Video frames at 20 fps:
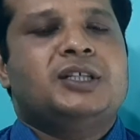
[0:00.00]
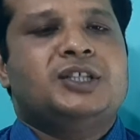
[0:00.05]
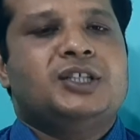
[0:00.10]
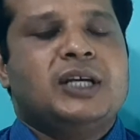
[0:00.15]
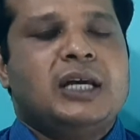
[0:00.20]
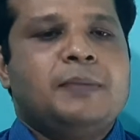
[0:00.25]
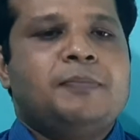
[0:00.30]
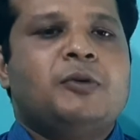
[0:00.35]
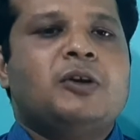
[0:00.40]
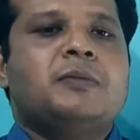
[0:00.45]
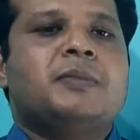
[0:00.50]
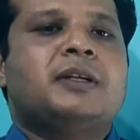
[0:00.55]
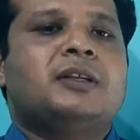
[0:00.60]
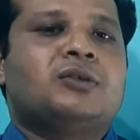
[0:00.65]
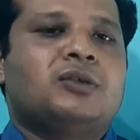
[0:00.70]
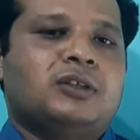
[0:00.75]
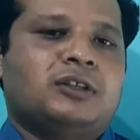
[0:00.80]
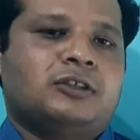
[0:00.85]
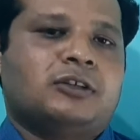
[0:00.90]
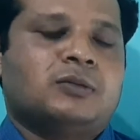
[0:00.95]
সেই পরিমাণ
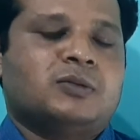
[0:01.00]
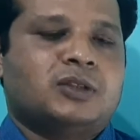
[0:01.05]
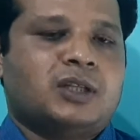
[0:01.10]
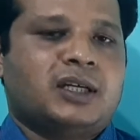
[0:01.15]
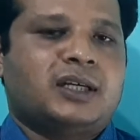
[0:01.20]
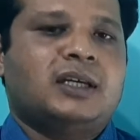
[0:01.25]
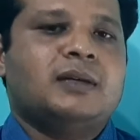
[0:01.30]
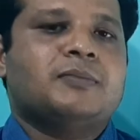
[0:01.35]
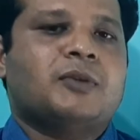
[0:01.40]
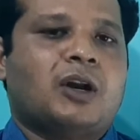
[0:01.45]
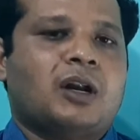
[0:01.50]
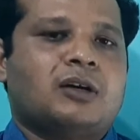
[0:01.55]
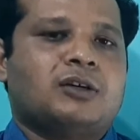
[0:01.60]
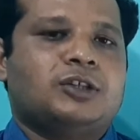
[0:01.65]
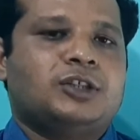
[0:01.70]
তড়িৎ ক্ষমতাকেই বলা